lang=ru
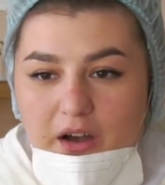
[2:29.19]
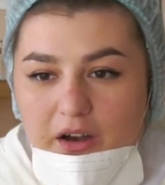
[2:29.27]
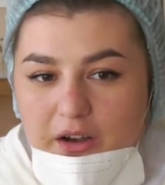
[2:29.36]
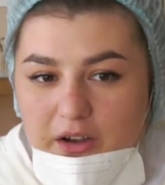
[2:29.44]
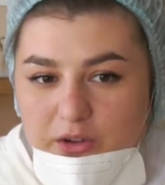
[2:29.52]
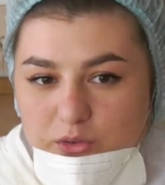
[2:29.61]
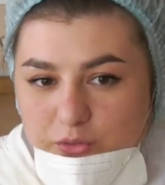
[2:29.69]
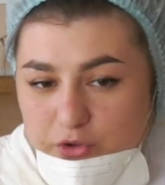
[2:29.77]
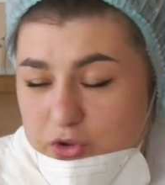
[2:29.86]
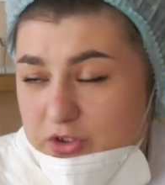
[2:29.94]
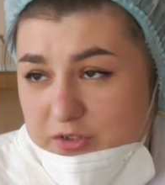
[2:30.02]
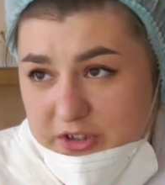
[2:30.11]
А, ну,
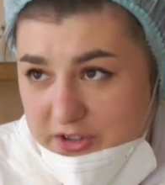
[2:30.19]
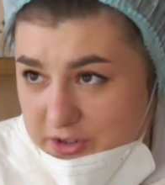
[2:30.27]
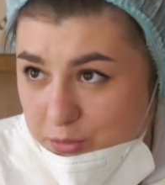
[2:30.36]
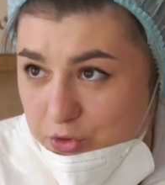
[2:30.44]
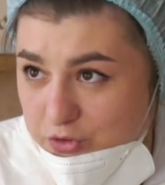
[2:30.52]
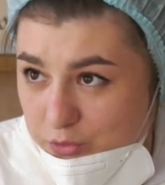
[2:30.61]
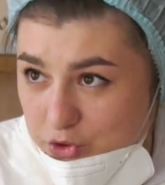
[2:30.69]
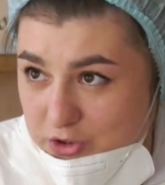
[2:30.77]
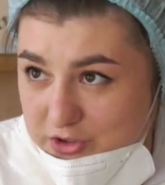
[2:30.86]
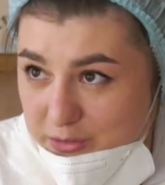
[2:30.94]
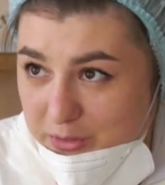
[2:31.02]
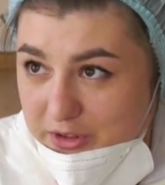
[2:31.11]
все зависит от
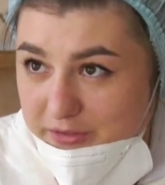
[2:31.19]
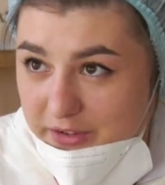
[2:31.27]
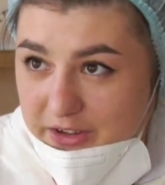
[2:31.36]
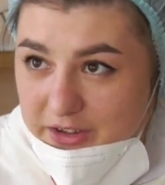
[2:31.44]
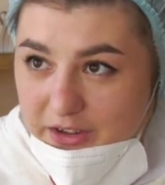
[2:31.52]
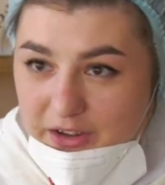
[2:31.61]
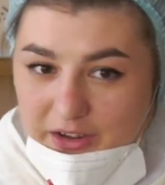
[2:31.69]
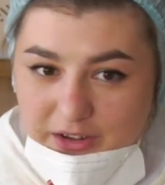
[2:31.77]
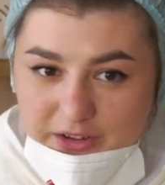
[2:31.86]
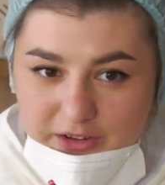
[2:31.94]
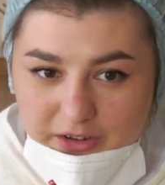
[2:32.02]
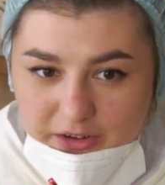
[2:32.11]
сопутствующих заболеваний.
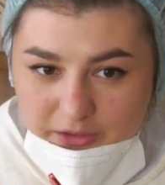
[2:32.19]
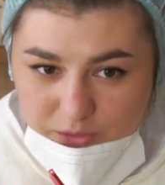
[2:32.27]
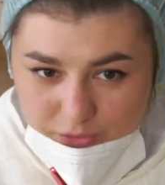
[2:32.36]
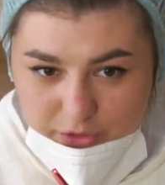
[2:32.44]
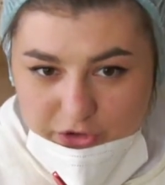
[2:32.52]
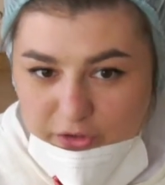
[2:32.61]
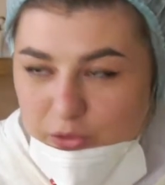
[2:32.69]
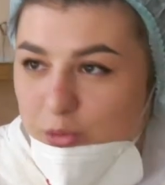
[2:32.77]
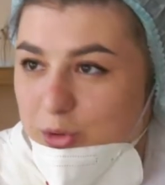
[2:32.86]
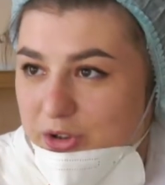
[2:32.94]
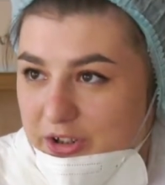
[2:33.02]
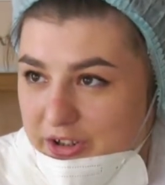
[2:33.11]
Это, ну, в
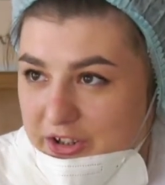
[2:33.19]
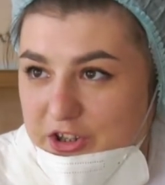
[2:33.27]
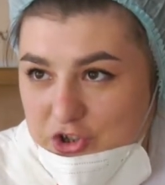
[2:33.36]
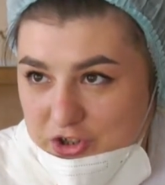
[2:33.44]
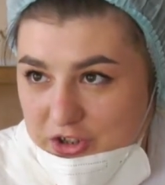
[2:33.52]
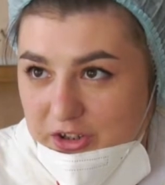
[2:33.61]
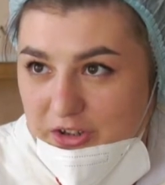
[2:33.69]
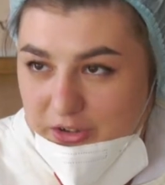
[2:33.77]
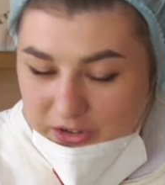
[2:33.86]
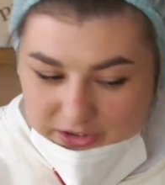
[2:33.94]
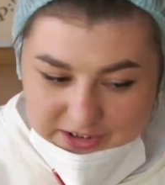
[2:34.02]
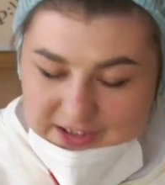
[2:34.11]
основном это
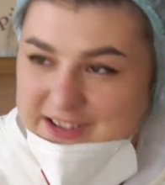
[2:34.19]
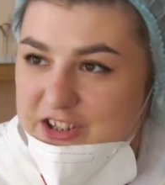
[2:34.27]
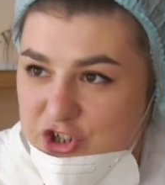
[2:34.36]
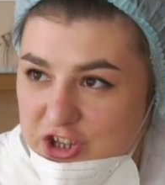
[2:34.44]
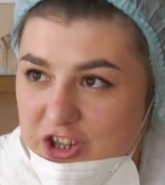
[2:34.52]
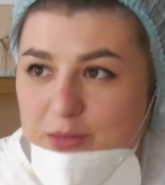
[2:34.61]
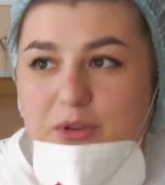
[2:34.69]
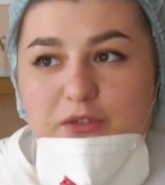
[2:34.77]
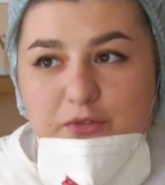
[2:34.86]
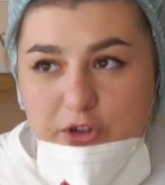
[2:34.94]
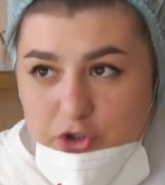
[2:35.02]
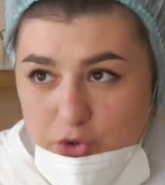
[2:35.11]
хронические с осложнениями,
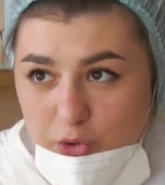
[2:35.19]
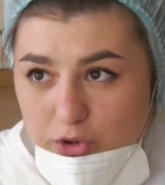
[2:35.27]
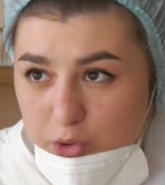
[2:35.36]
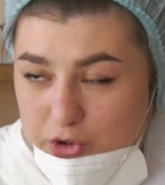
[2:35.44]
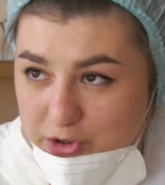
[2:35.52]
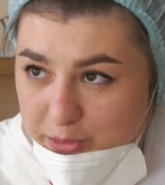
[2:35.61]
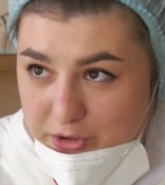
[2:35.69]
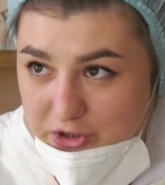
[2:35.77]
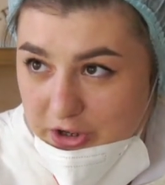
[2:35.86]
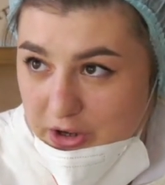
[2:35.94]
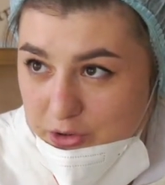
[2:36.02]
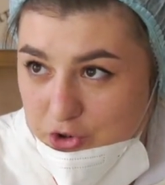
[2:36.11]
инфекционные, остро
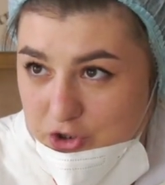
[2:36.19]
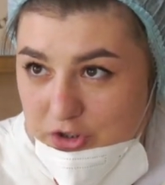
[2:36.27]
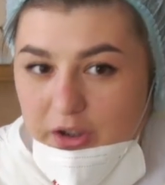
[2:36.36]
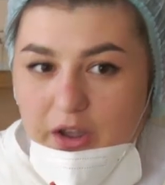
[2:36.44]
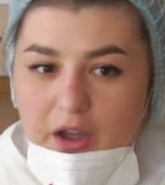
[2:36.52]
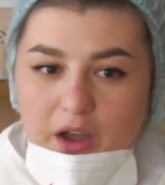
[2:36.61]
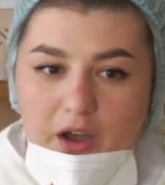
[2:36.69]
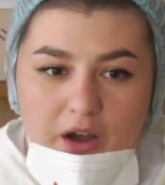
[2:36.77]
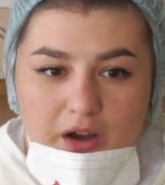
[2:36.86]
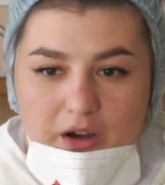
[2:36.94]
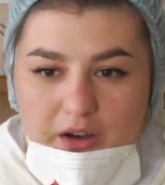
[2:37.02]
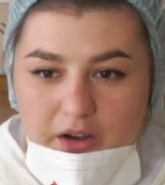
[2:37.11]
протекающие.
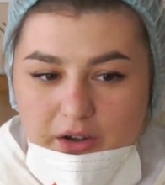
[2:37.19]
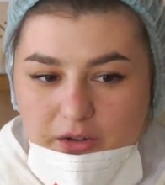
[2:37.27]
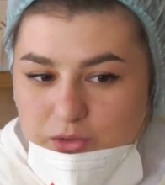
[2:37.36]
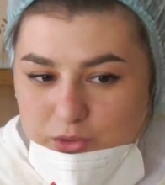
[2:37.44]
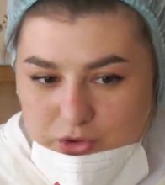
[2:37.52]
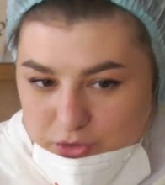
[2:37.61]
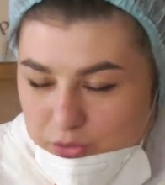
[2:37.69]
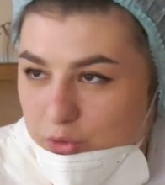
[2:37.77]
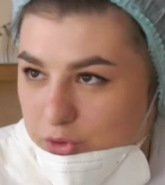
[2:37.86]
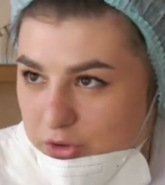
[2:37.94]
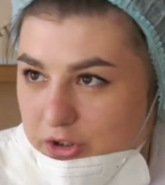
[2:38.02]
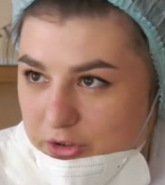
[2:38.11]
А, то есть, ну,
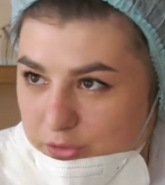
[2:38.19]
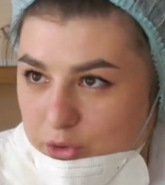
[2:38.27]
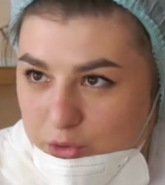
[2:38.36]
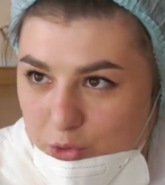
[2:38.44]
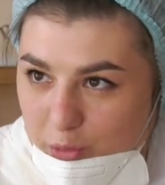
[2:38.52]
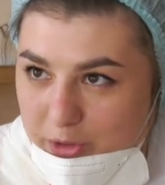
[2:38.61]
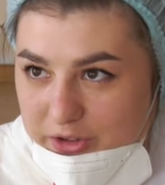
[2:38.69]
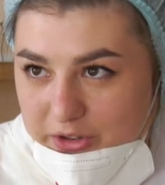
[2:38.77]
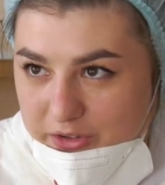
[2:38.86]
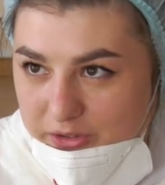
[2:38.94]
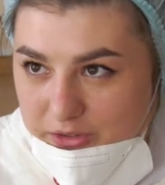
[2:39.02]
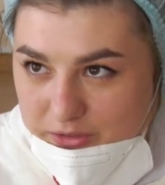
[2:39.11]
вот это вот группа,
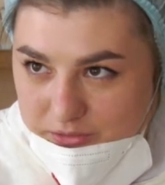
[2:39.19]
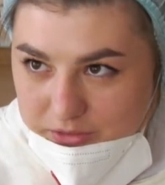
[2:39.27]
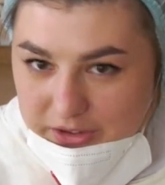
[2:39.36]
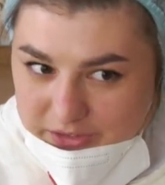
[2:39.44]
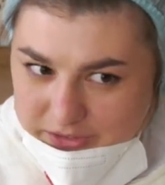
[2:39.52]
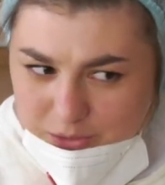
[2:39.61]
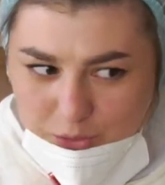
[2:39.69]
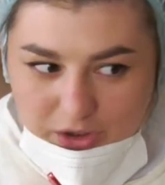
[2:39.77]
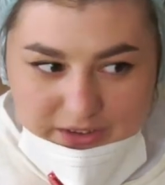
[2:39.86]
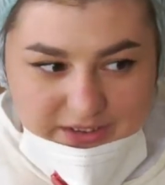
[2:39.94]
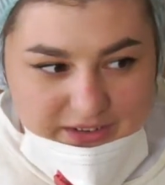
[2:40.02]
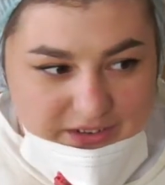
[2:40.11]
э, как, ну,
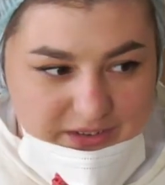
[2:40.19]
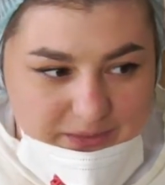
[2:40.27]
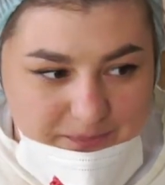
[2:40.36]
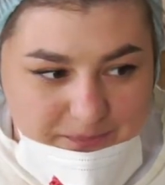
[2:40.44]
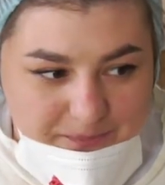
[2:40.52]
как сказать,